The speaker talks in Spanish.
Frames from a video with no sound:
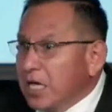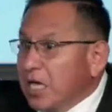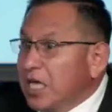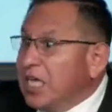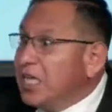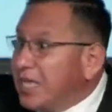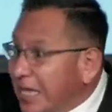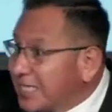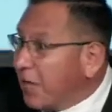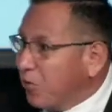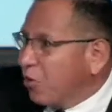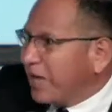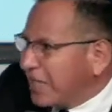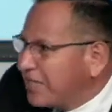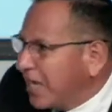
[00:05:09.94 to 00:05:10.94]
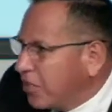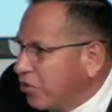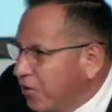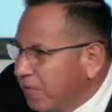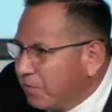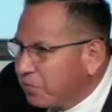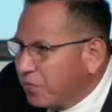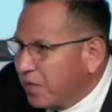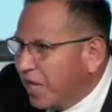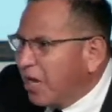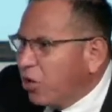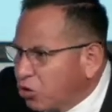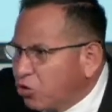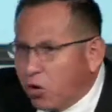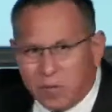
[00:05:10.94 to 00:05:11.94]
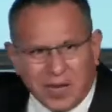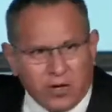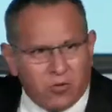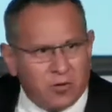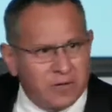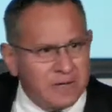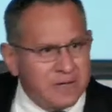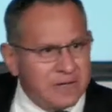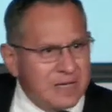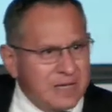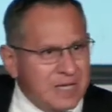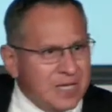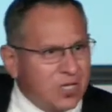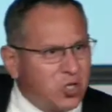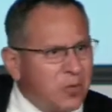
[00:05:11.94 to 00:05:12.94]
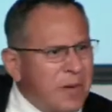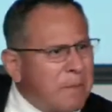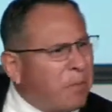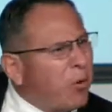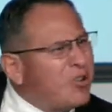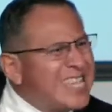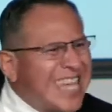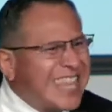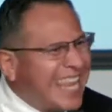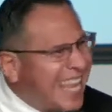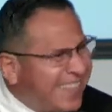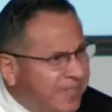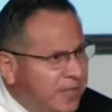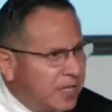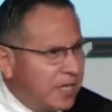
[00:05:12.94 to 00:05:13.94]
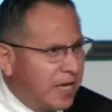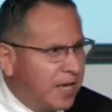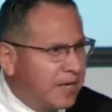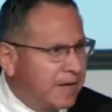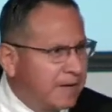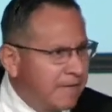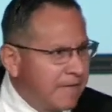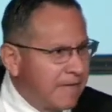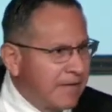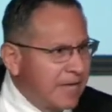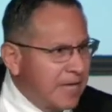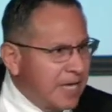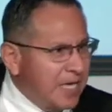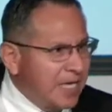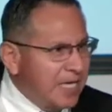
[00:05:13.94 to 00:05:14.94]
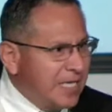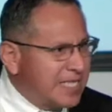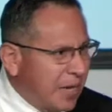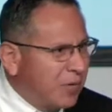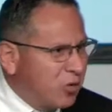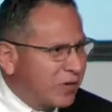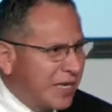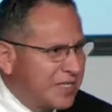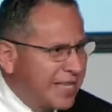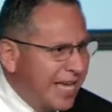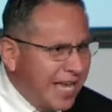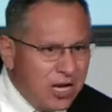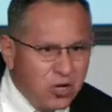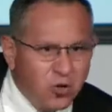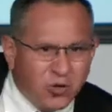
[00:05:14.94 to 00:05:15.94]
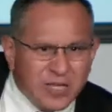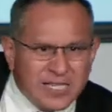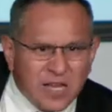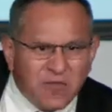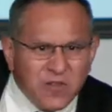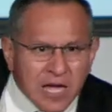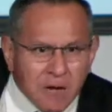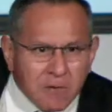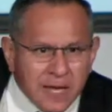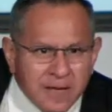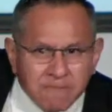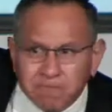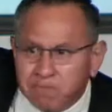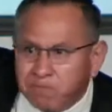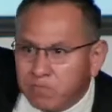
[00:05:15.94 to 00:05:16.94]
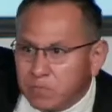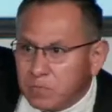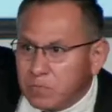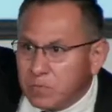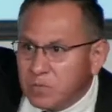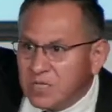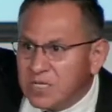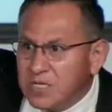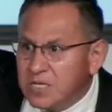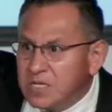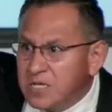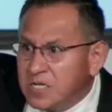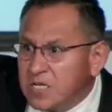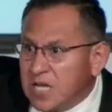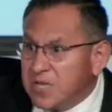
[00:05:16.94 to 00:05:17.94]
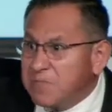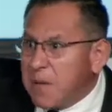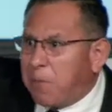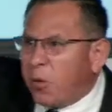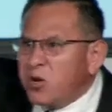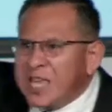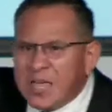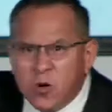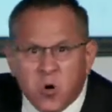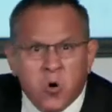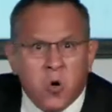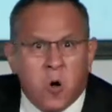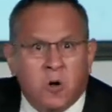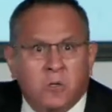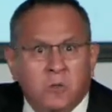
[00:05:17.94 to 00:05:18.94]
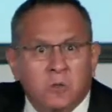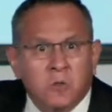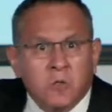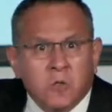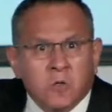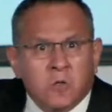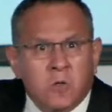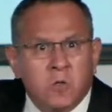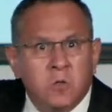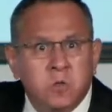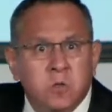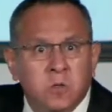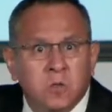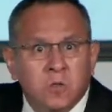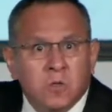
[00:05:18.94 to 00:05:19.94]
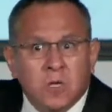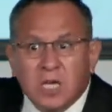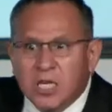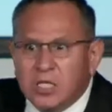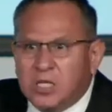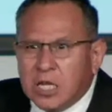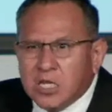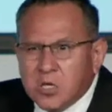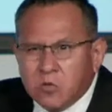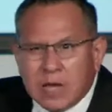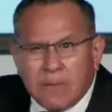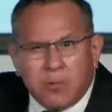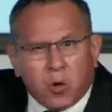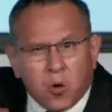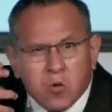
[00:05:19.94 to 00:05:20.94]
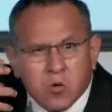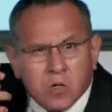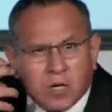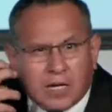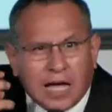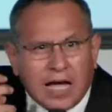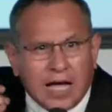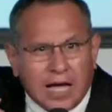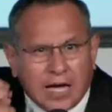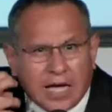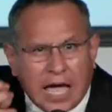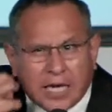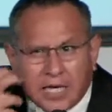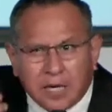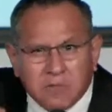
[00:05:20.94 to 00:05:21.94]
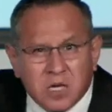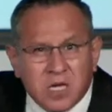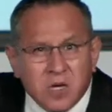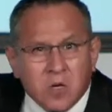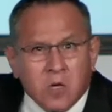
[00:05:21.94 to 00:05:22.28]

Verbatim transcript: Y ya, ¿saben lo que hacía yo? El otro Homero. Yo me ponía delante de él. ¿Y saben lo que hacía? Lo desafiaba. Y me ponía duro y tenía una bronca aquí.